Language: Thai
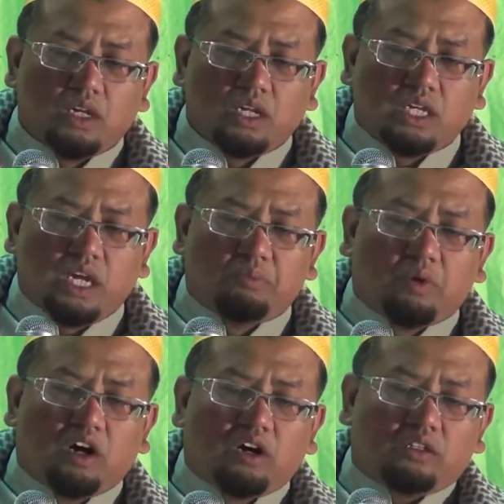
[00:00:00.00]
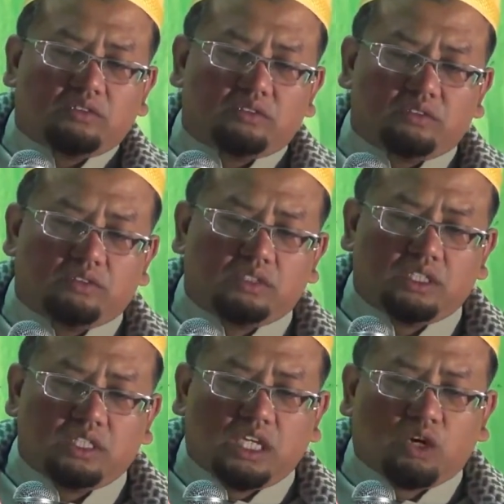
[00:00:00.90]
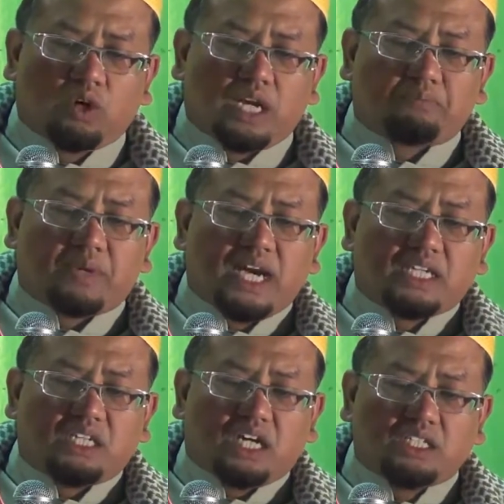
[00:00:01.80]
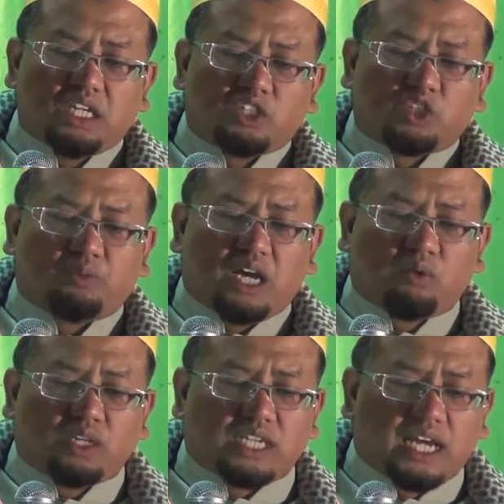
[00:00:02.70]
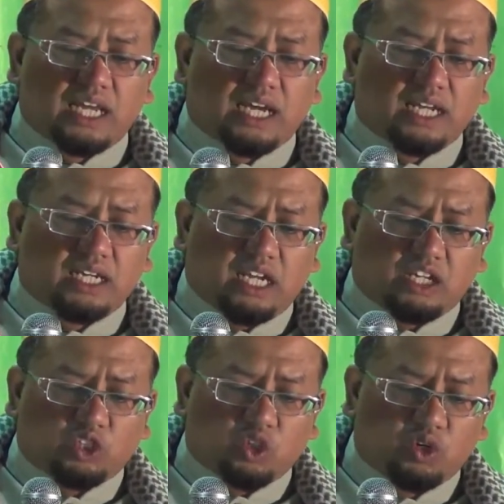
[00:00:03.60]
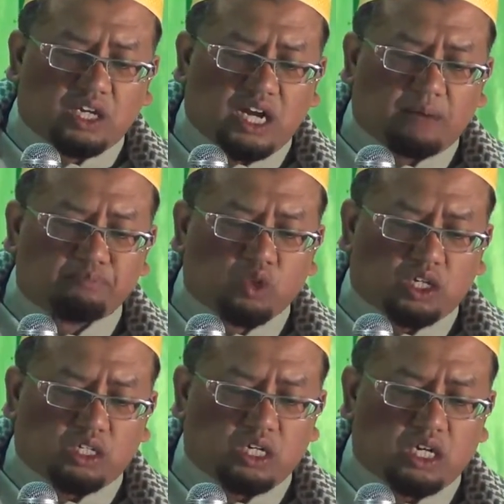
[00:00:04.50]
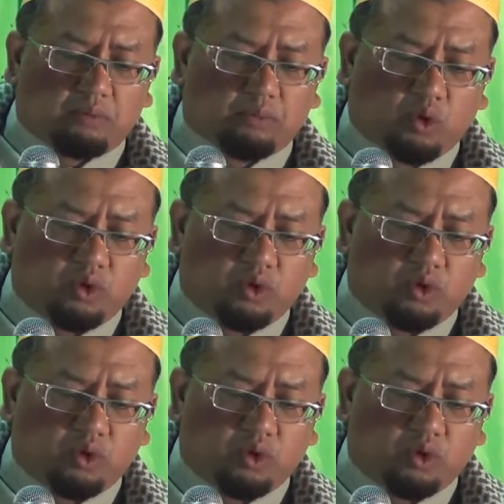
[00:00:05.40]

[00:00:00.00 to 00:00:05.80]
ได้บอกเกี่ยวกับการที่อัลลอฮฺสุบานวะตาลานั้นได้ทรงกำหนดระบุ